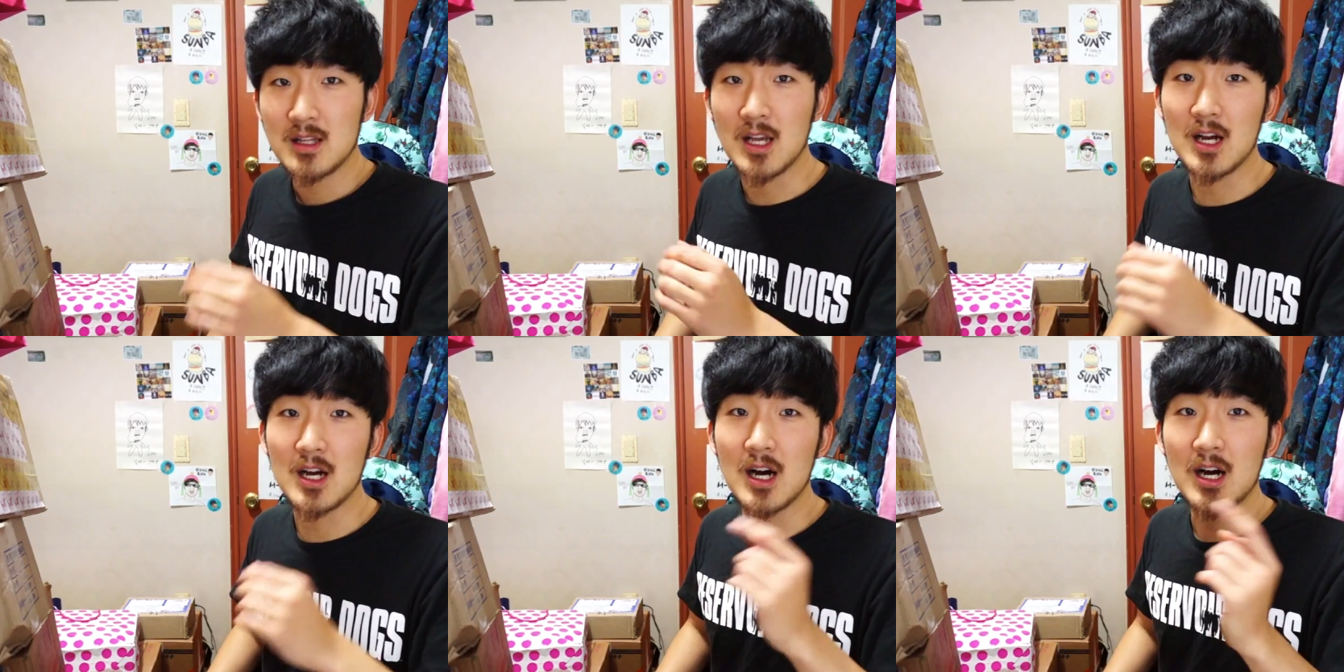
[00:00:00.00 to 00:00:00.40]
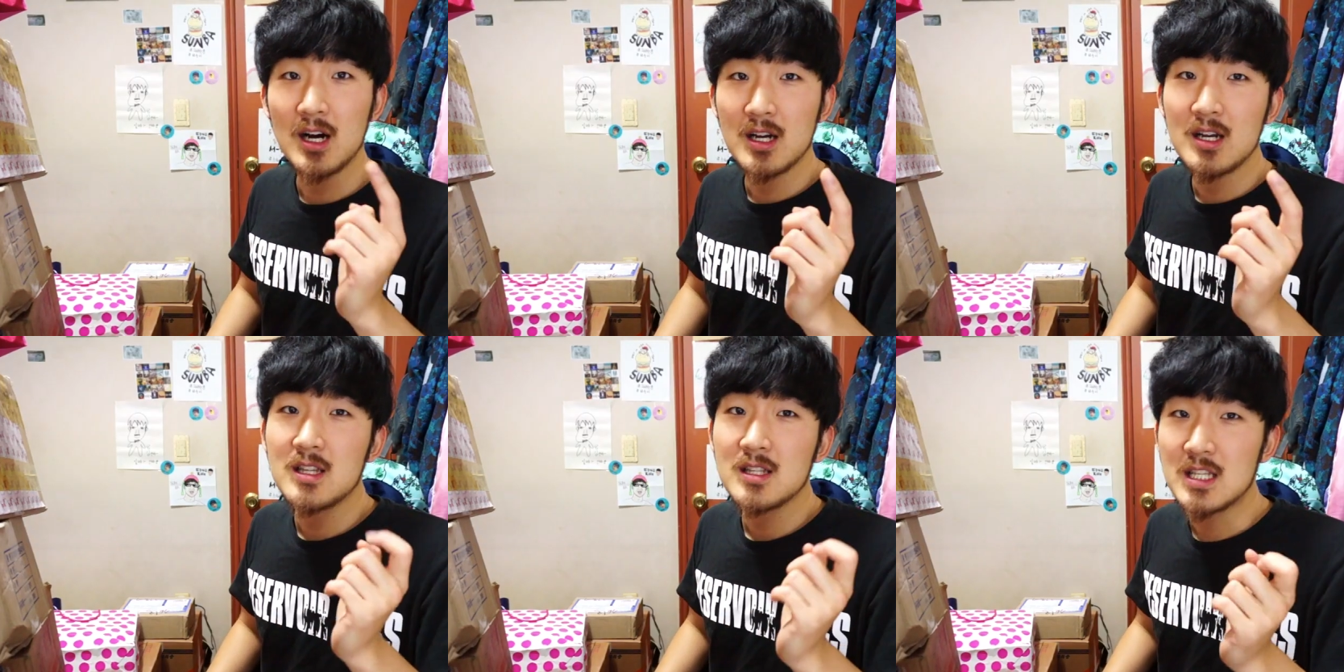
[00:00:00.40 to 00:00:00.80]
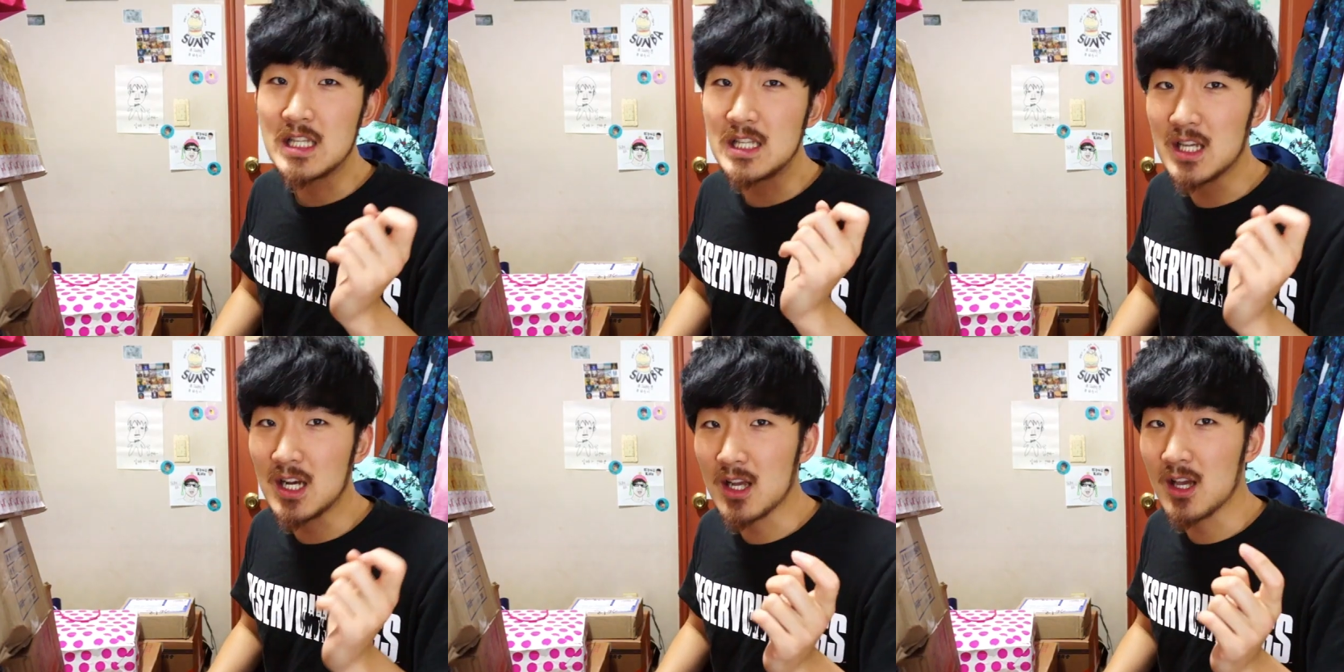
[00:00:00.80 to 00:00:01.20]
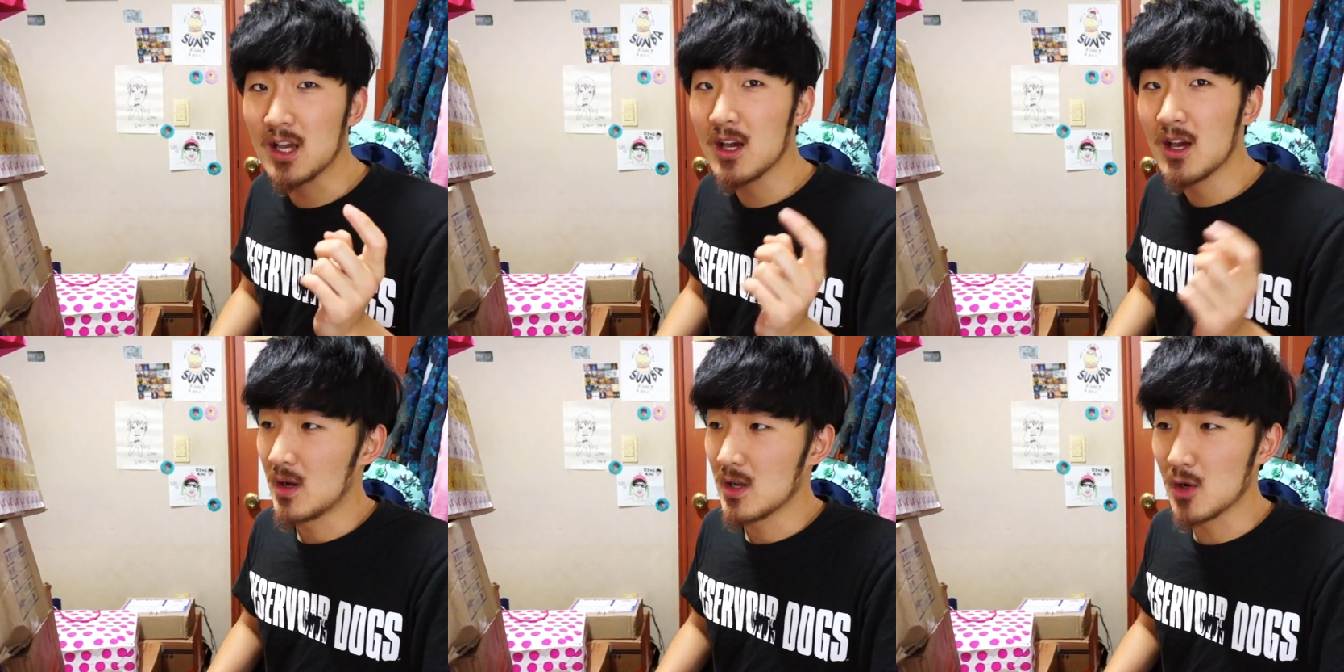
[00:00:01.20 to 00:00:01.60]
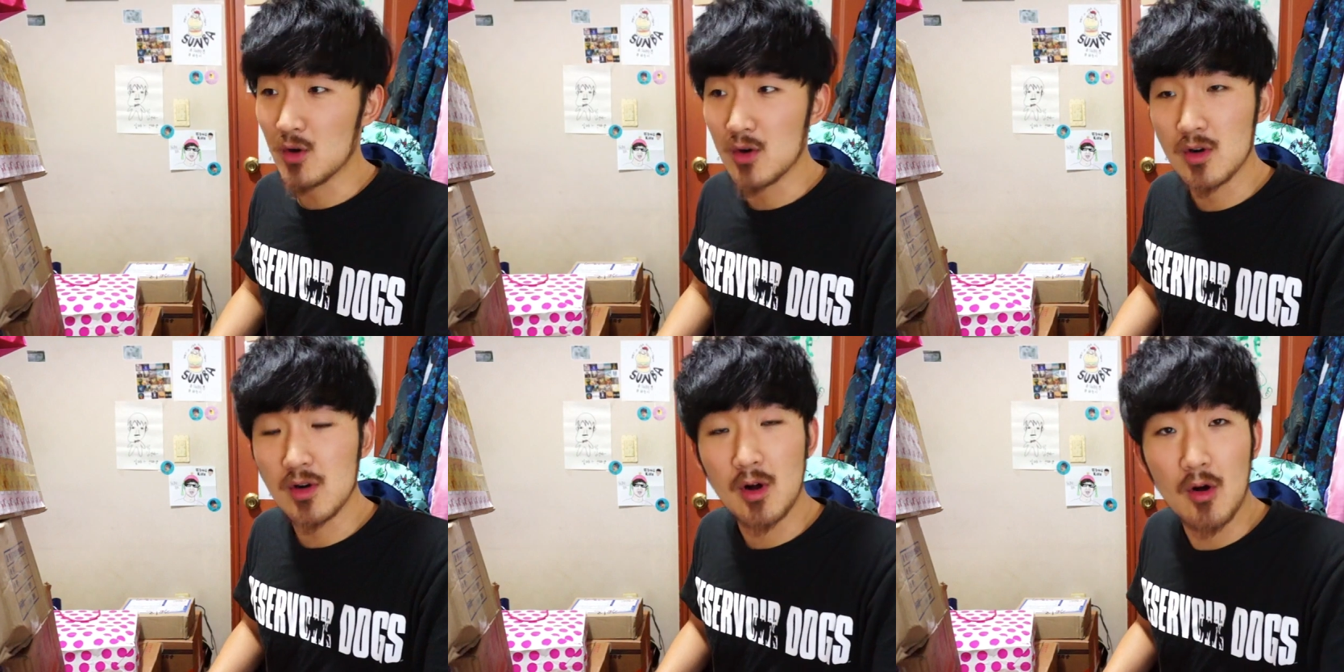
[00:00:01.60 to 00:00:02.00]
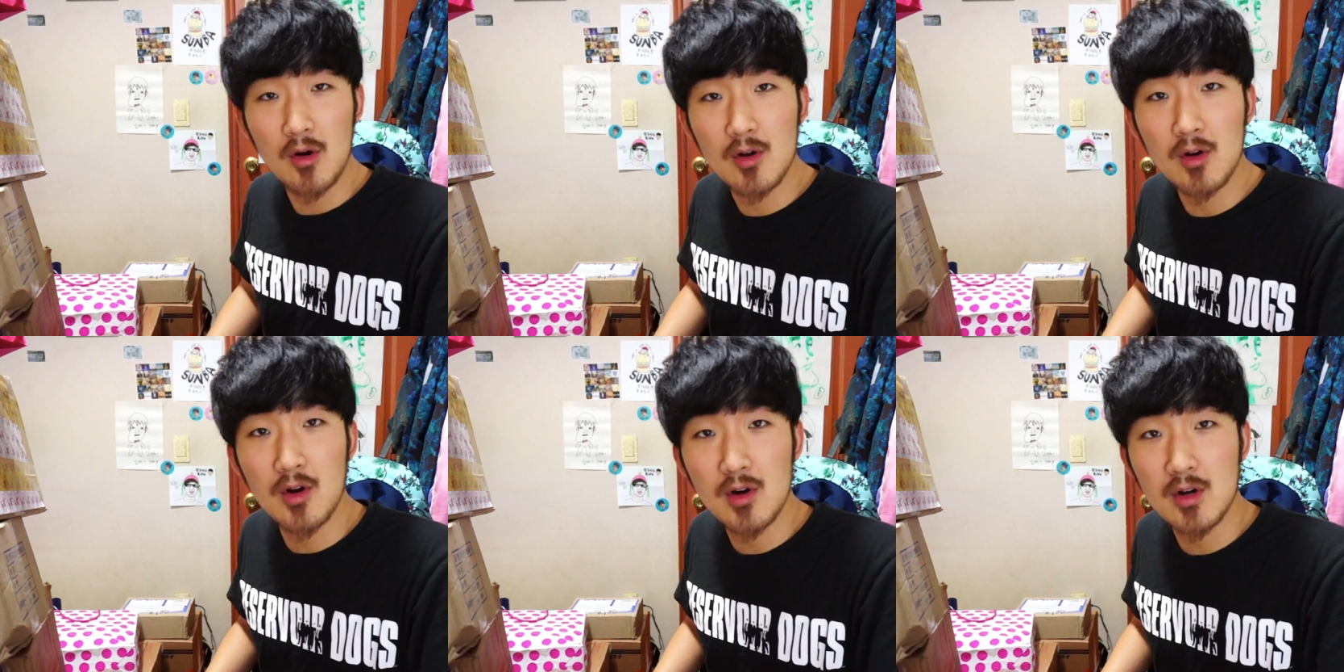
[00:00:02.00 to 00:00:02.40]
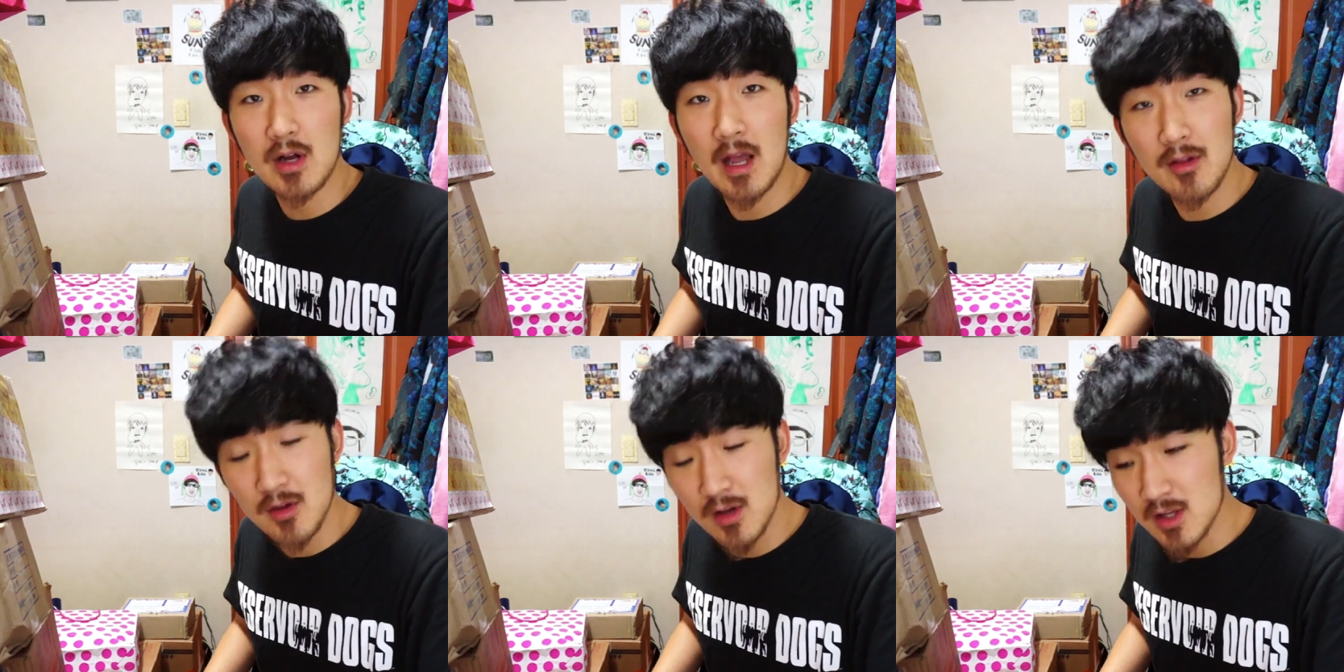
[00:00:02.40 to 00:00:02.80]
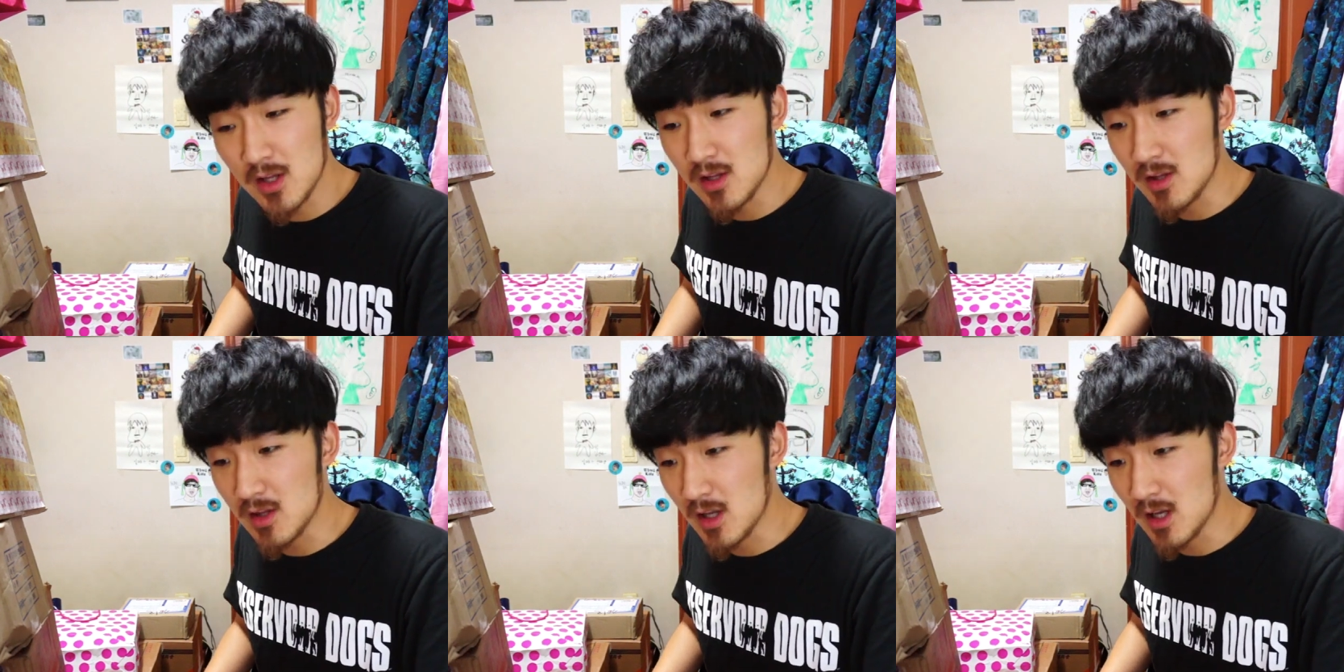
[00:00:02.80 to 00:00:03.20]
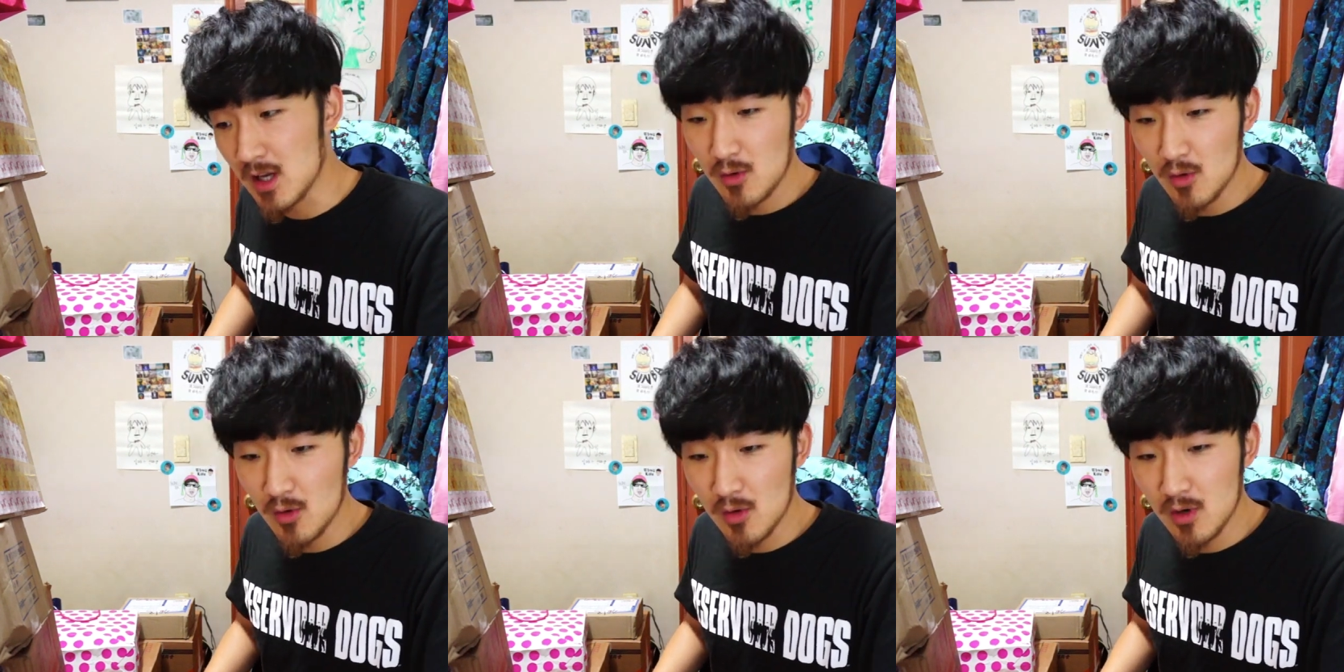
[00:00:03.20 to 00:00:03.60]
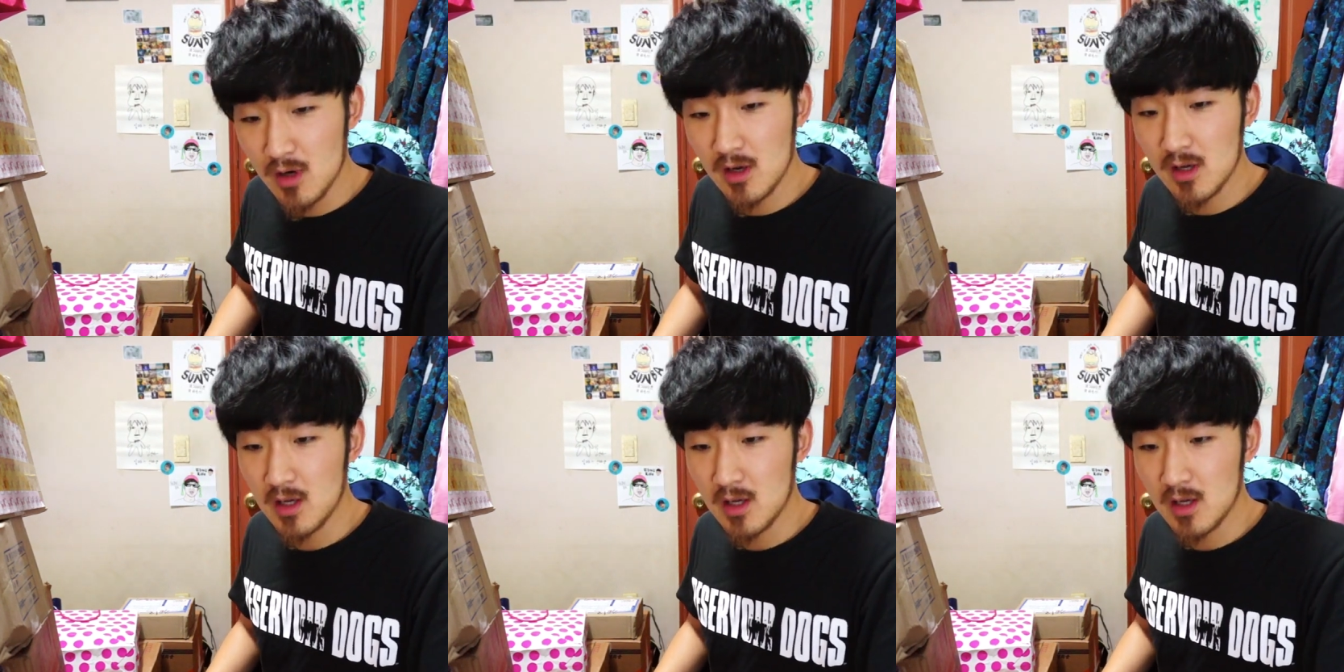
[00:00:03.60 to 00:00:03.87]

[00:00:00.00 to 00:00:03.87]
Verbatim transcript: 제가 진작에 이거를 얼렁얼렁 했어야 됐는데 또